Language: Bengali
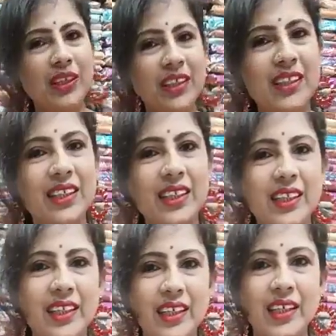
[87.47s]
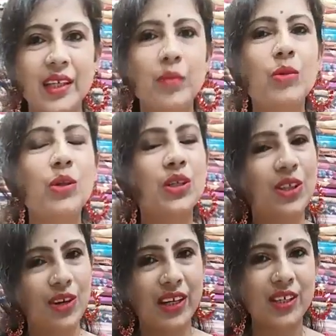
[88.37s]
দিচ্ছি মনে হচ্ছে
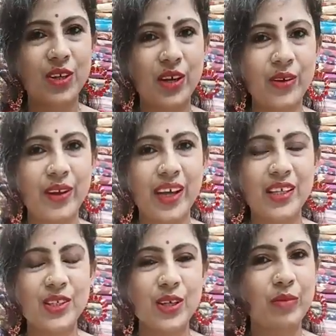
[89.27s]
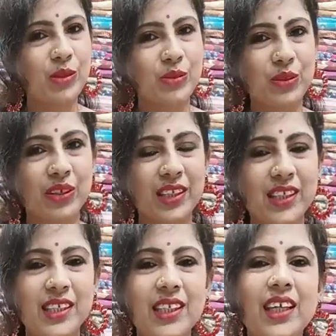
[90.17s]
অনেকে জয়েন হয়ে গেছে আমি শুরু করে
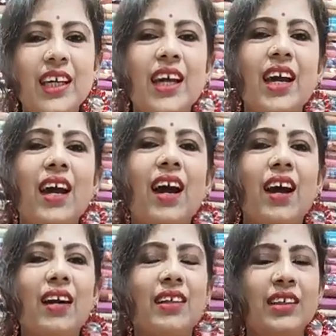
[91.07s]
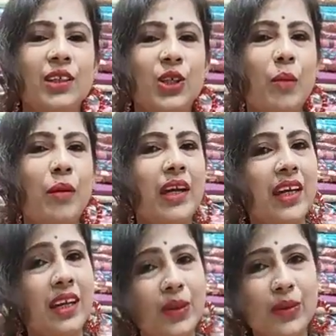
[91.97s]
দিচ্ছি আর সবাইকে
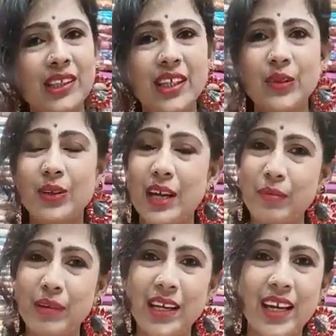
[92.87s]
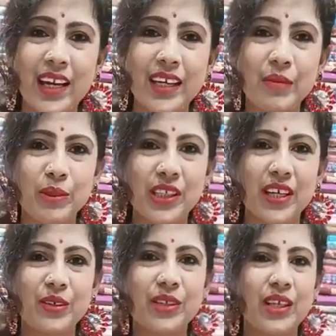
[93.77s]
রিকোয়েস্ট একটু লাইভটাকে লাইক এবং শেয়ার
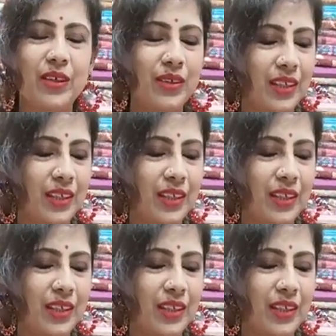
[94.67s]
করে দাও